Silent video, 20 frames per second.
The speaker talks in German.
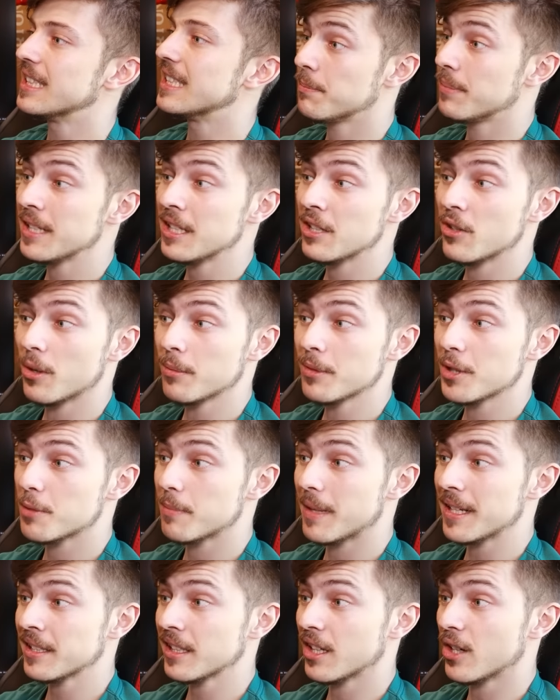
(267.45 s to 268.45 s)
Ich bin enorm
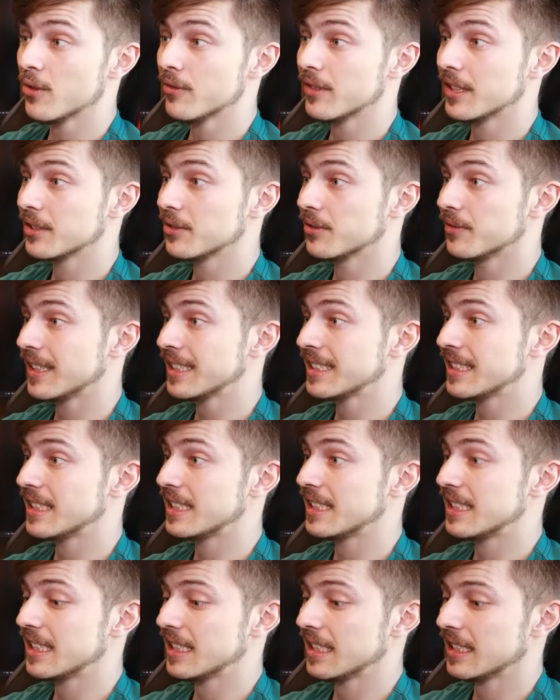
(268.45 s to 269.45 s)
gespannt drauf, also was sich
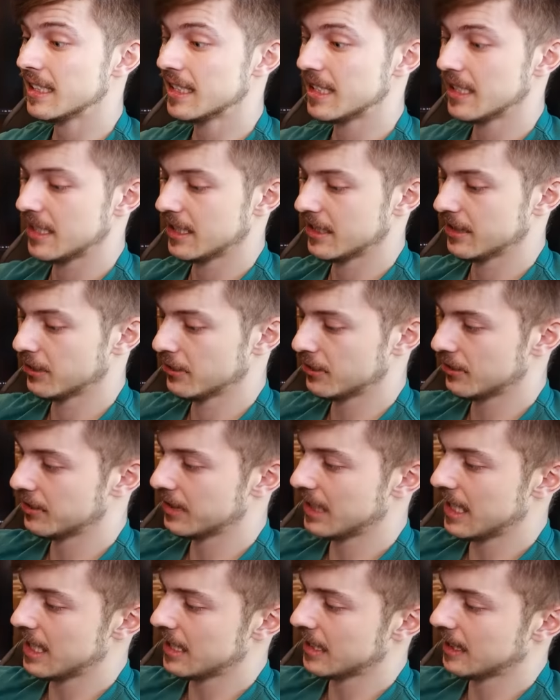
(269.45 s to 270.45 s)
hier
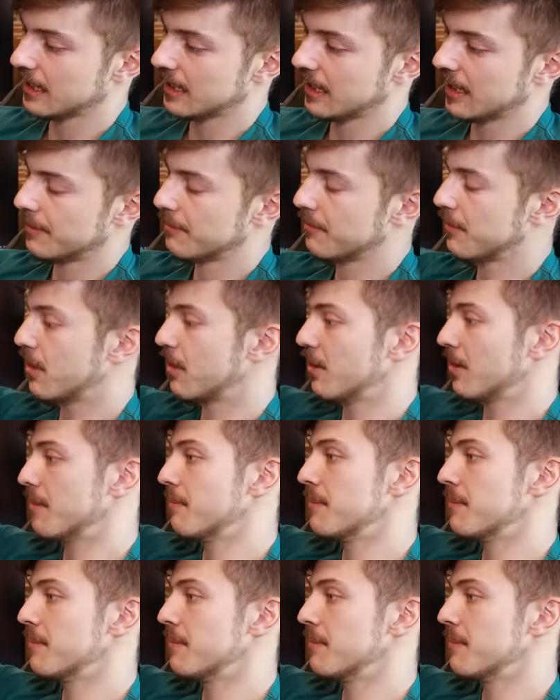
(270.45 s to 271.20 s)
sozusagen ähm,